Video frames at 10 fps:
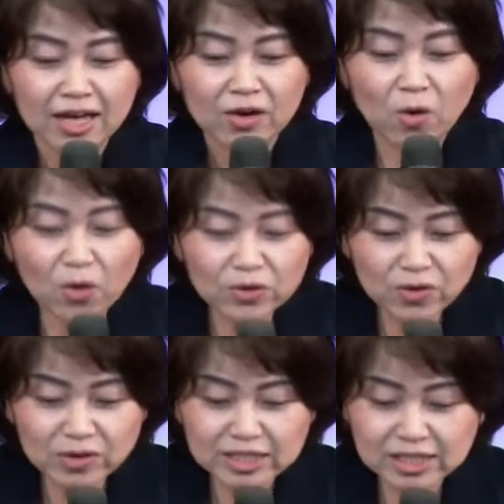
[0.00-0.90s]
行
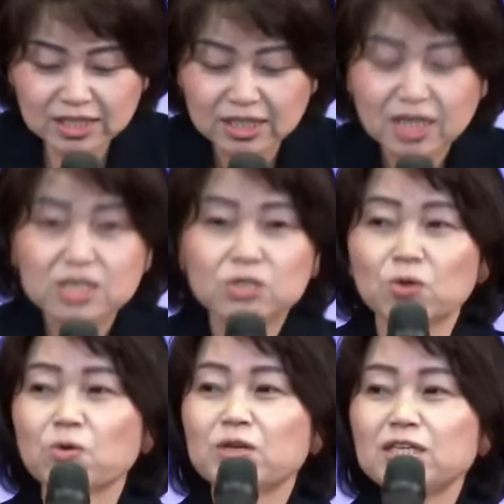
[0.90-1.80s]
動しそ
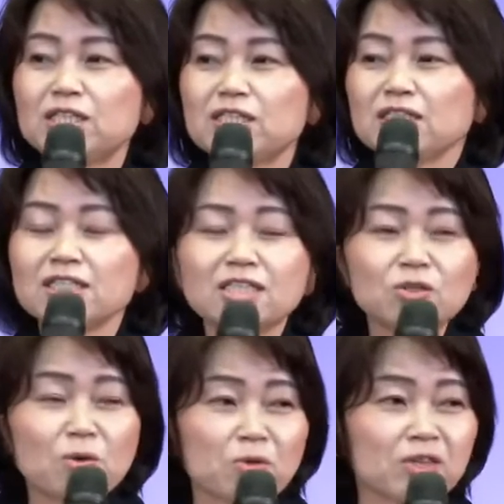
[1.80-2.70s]
の意志
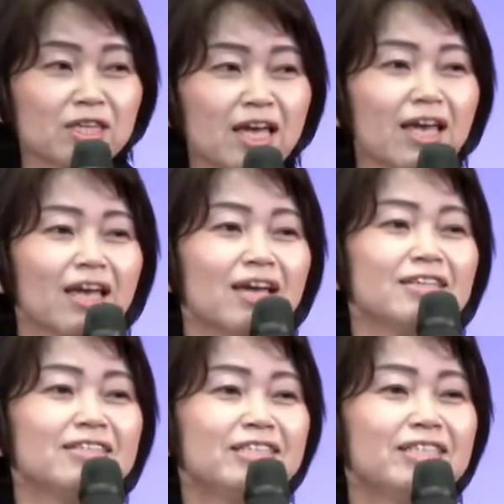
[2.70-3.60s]
を持って
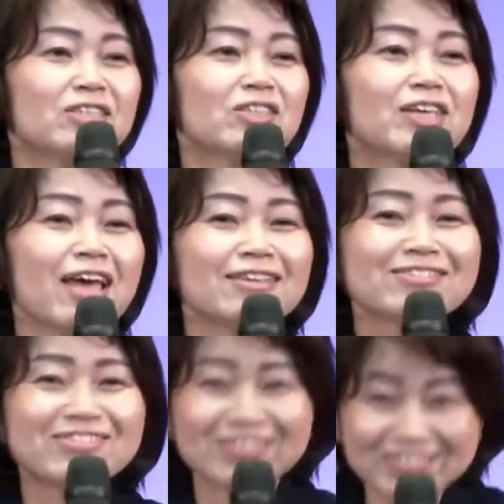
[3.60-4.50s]
実現
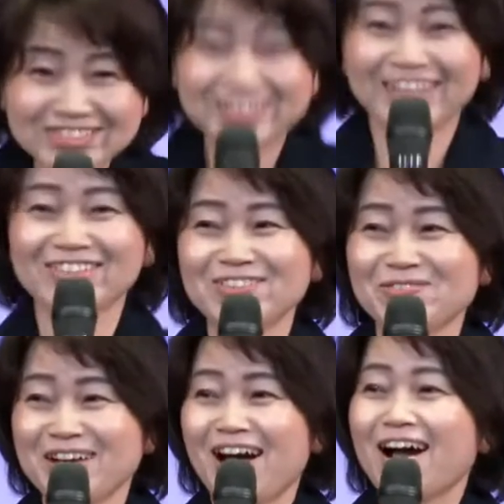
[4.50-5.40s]
するっていう意
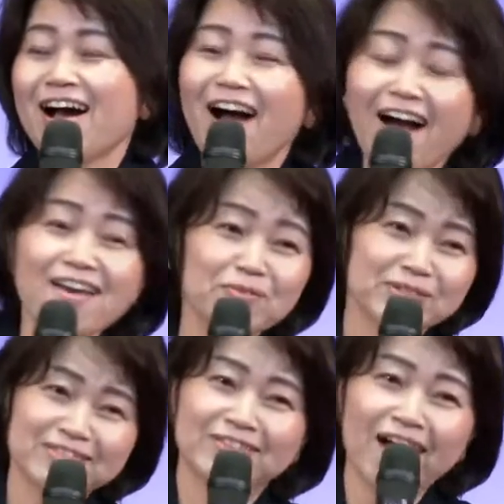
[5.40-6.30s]
味が I am
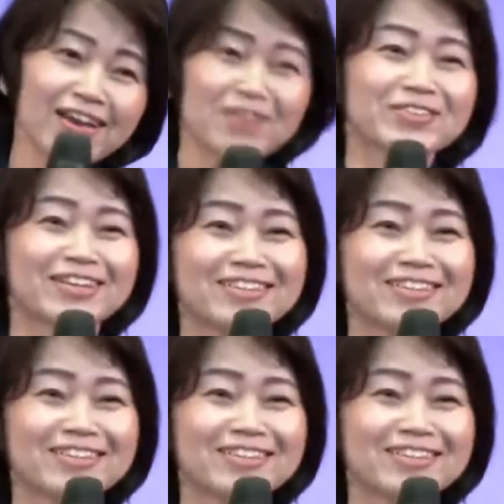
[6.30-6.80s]
that I am なん